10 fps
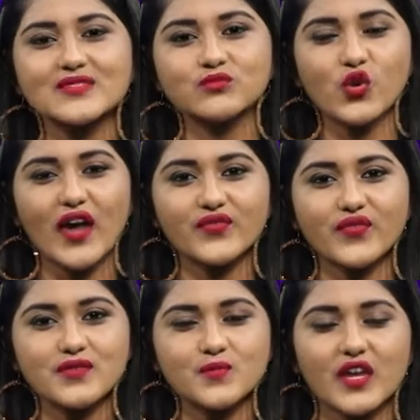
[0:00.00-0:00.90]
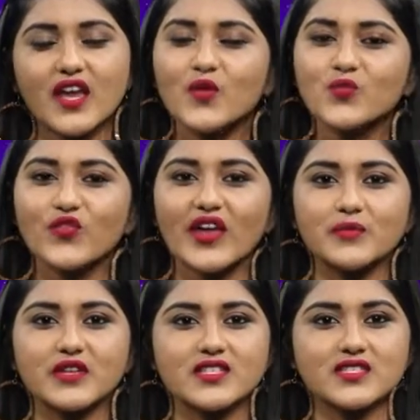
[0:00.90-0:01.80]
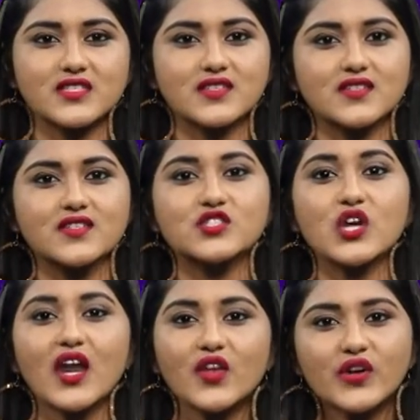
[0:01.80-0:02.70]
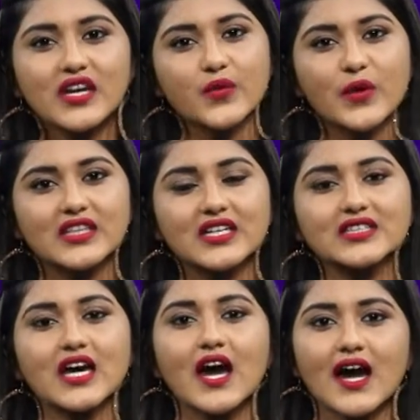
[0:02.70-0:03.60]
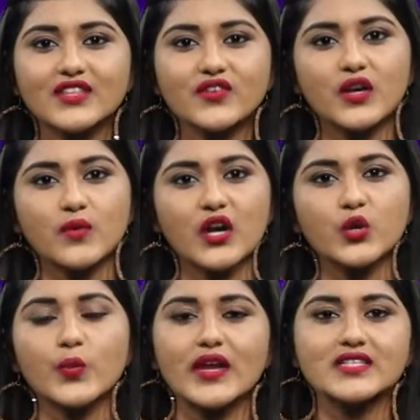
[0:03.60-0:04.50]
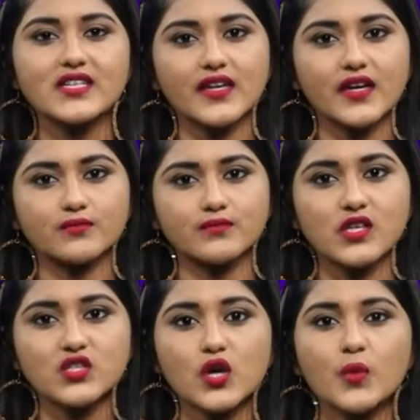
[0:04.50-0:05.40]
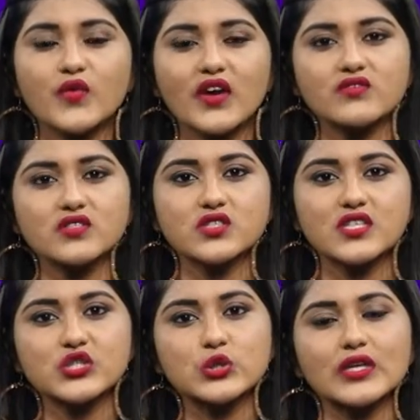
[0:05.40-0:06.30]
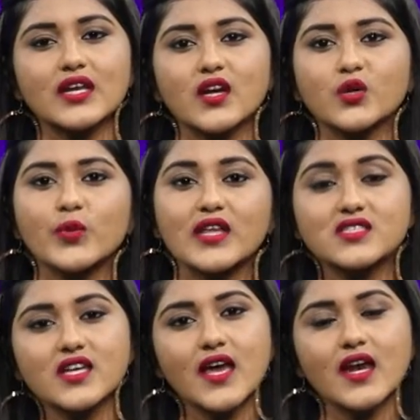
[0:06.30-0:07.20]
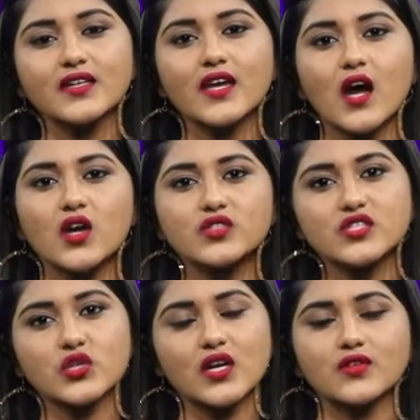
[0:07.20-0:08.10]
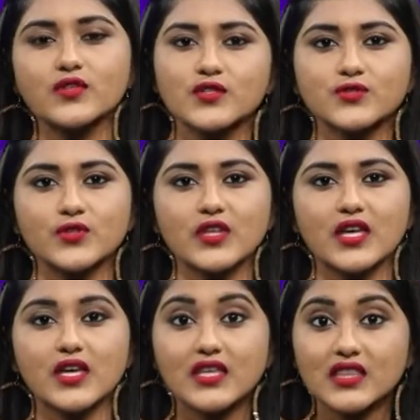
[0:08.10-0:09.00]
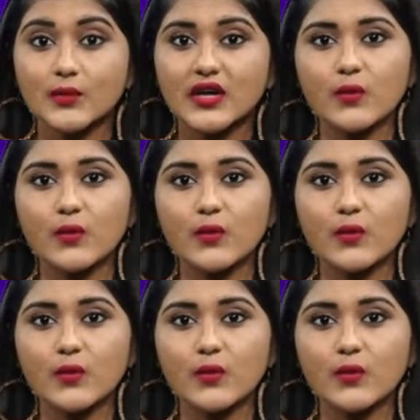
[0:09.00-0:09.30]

వెల్కమ్ టు ఐ ఫ్రెండ్స్ మీడియా మూవీ అప్డేట్స్ టాలీవుడ్ నిర్మాతలంతా ఆదివారం నాడు భేటీ అయ్యారు సోమవారం నుంచి షూటింగ్లను బంద్ చేయాలని ఆలోచిస్తున్నట్టు తెలుస్తుంది తమ